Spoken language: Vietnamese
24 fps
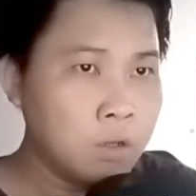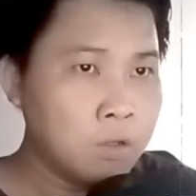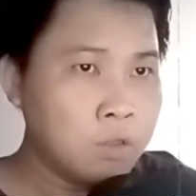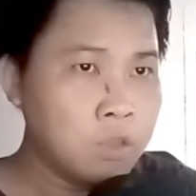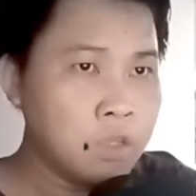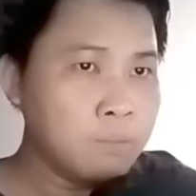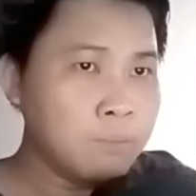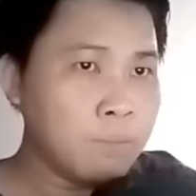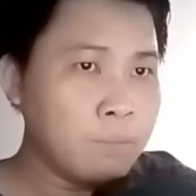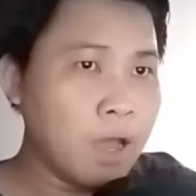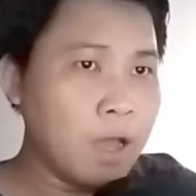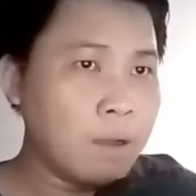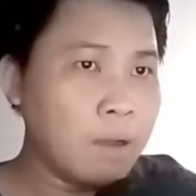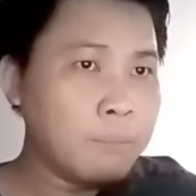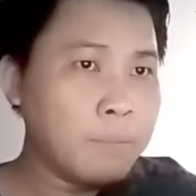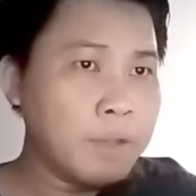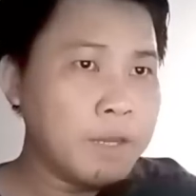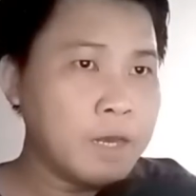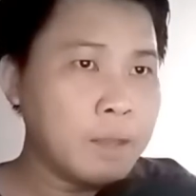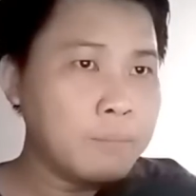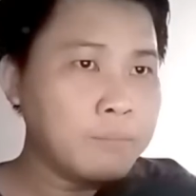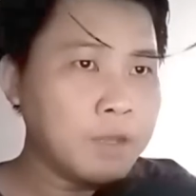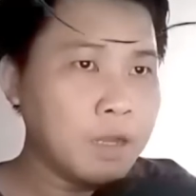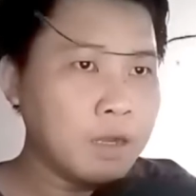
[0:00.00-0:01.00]
nhưng mà
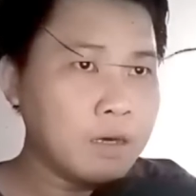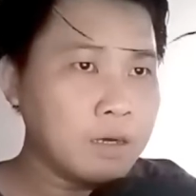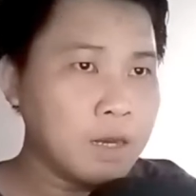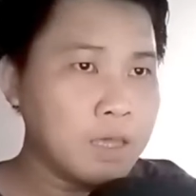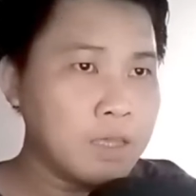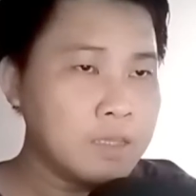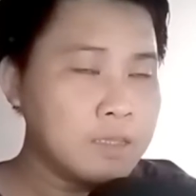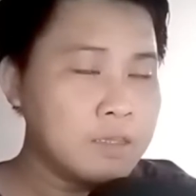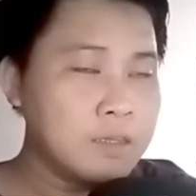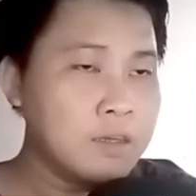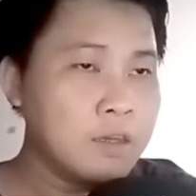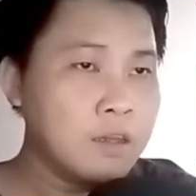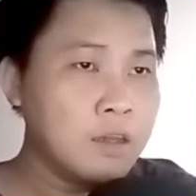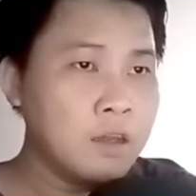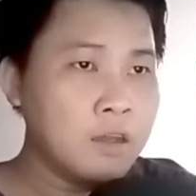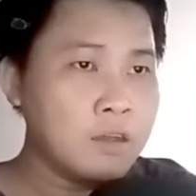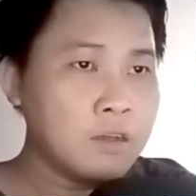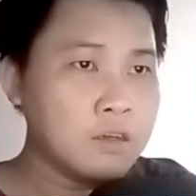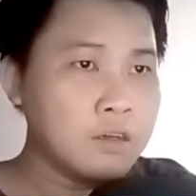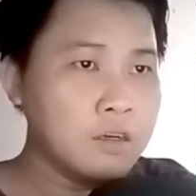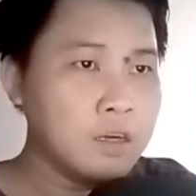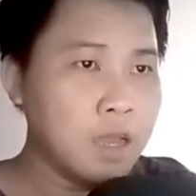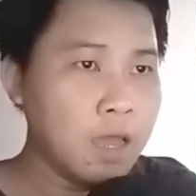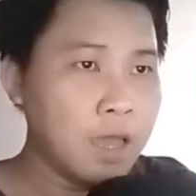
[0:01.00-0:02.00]
mấy năm gần đây
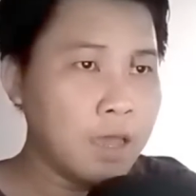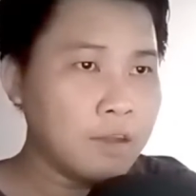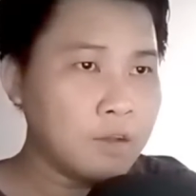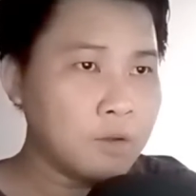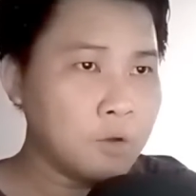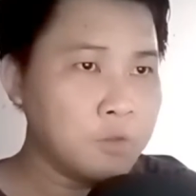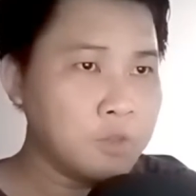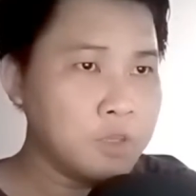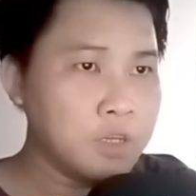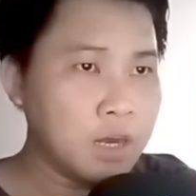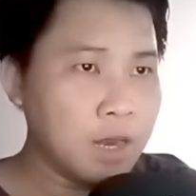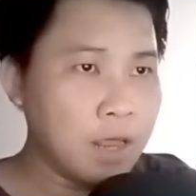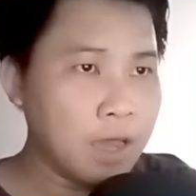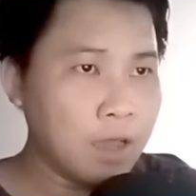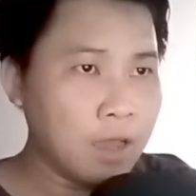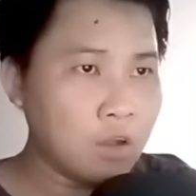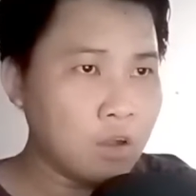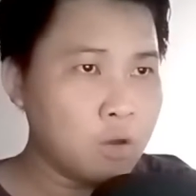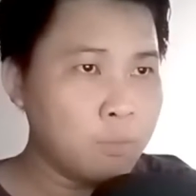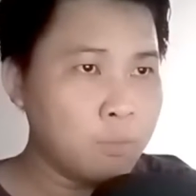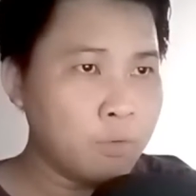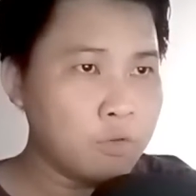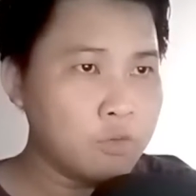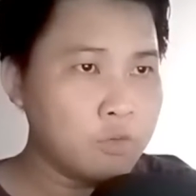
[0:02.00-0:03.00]
cửa hàng coi như là
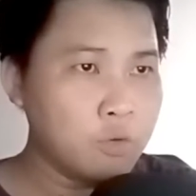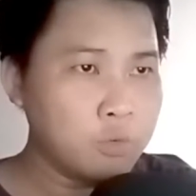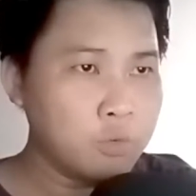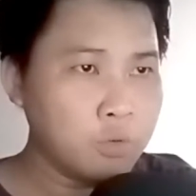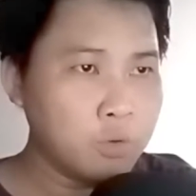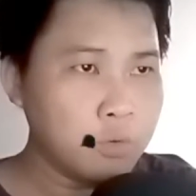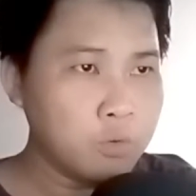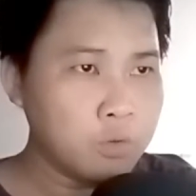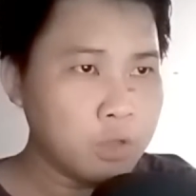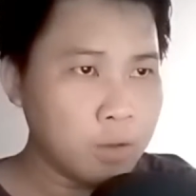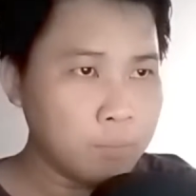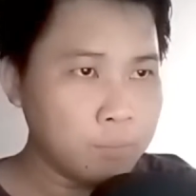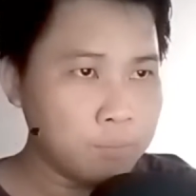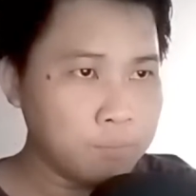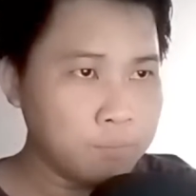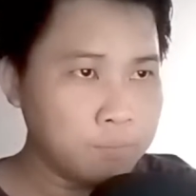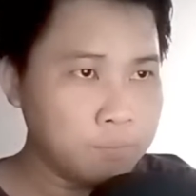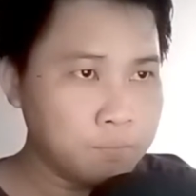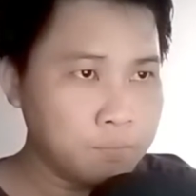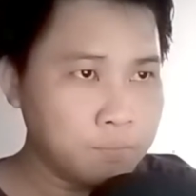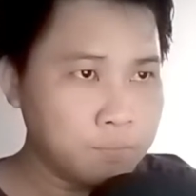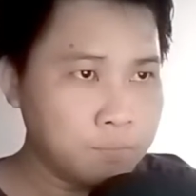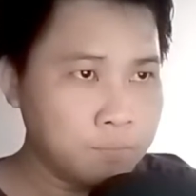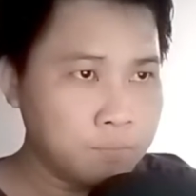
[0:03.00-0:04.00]
có một chút thu thập,
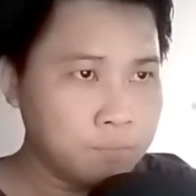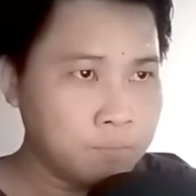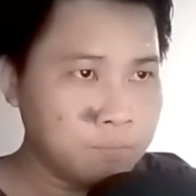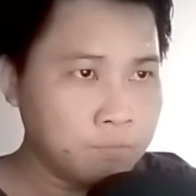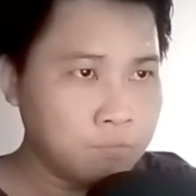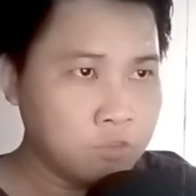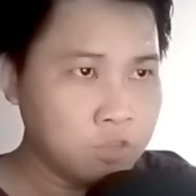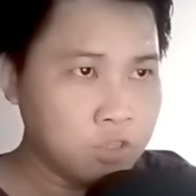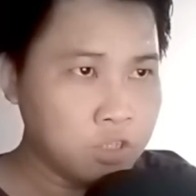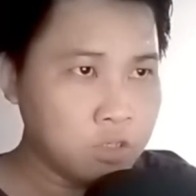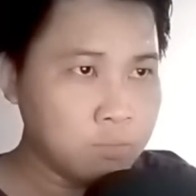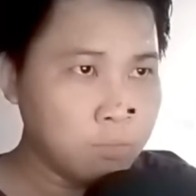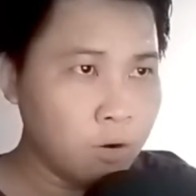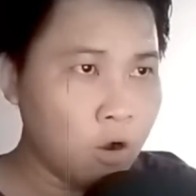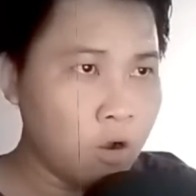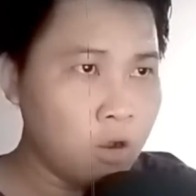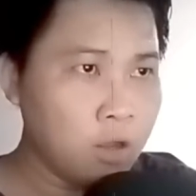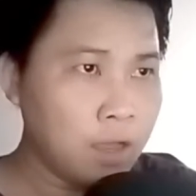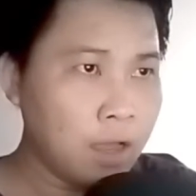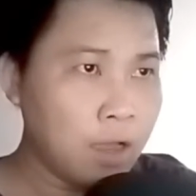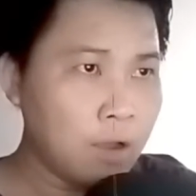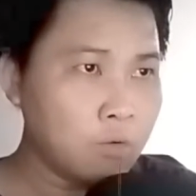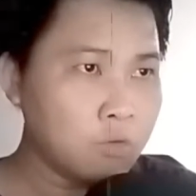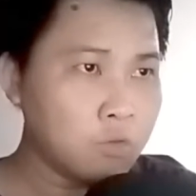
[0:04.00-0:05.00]
trừ bỏ
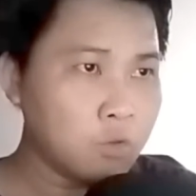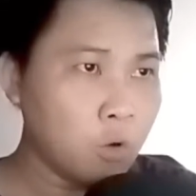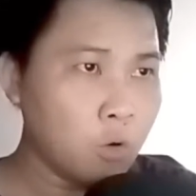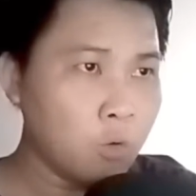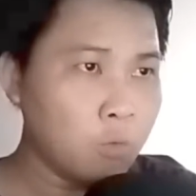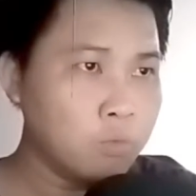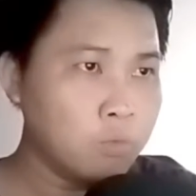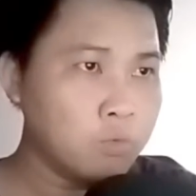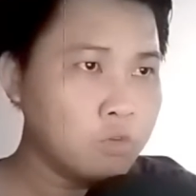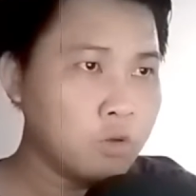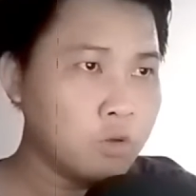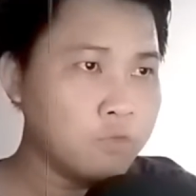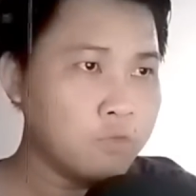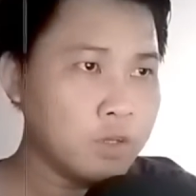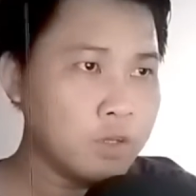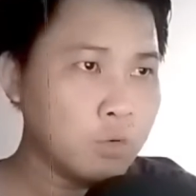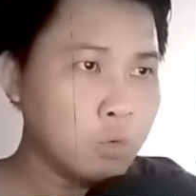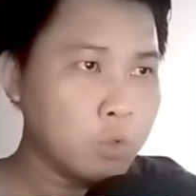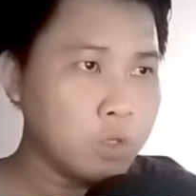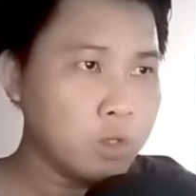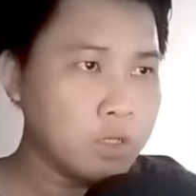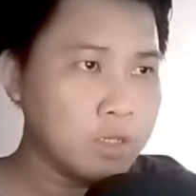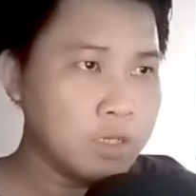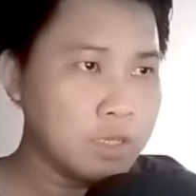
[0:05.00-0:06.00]
hao tổn cho việc
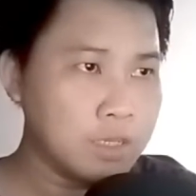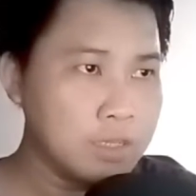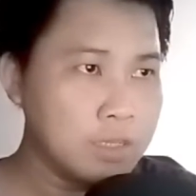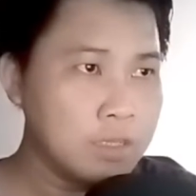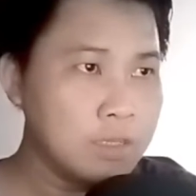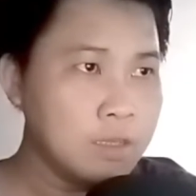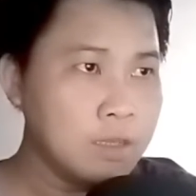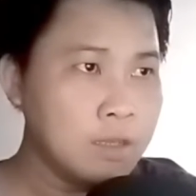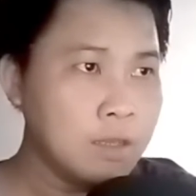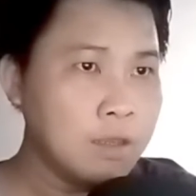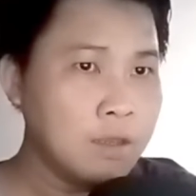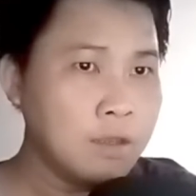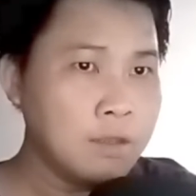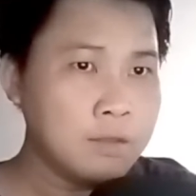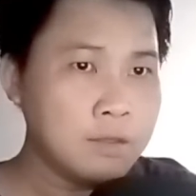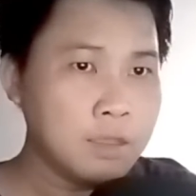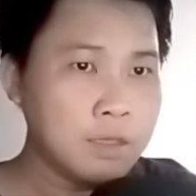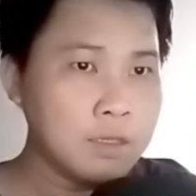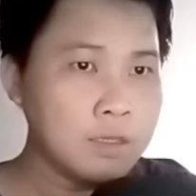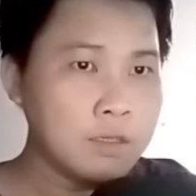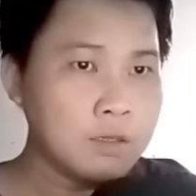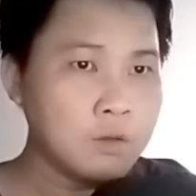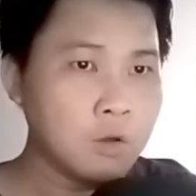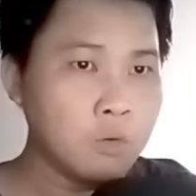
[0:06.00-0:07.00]
luyện khí
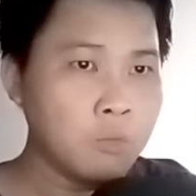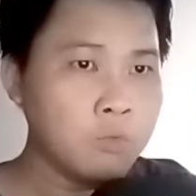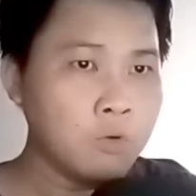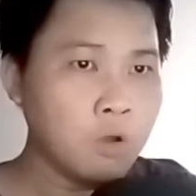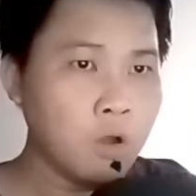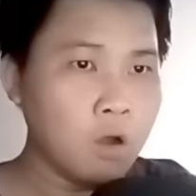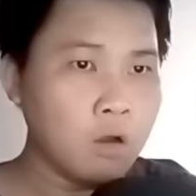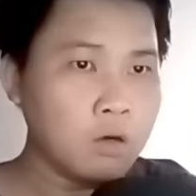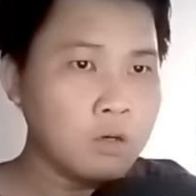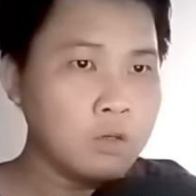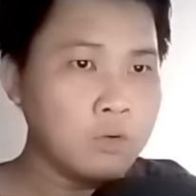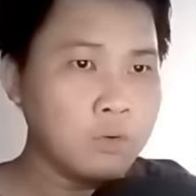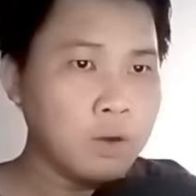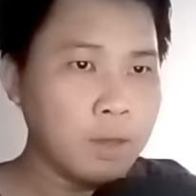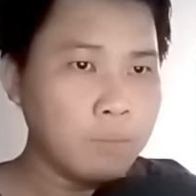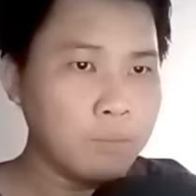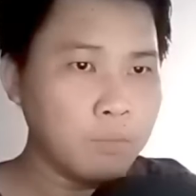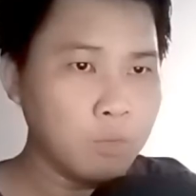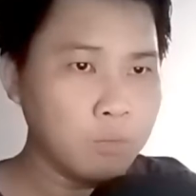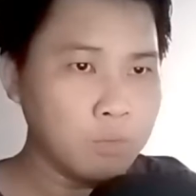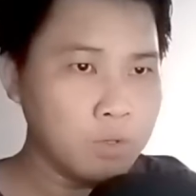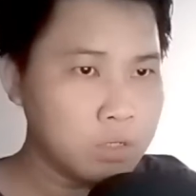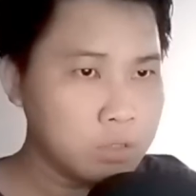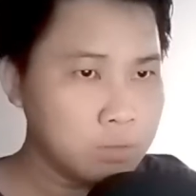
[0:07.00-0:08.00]
thì cũng còn lưu lại
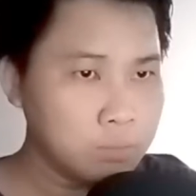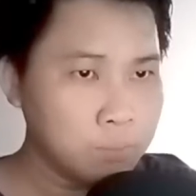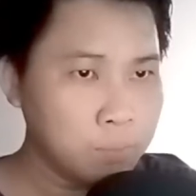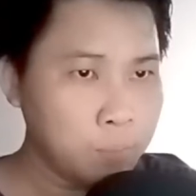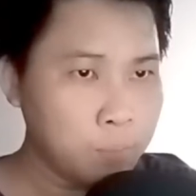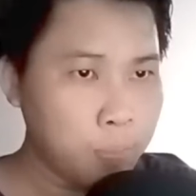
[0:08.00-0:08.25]
một ít.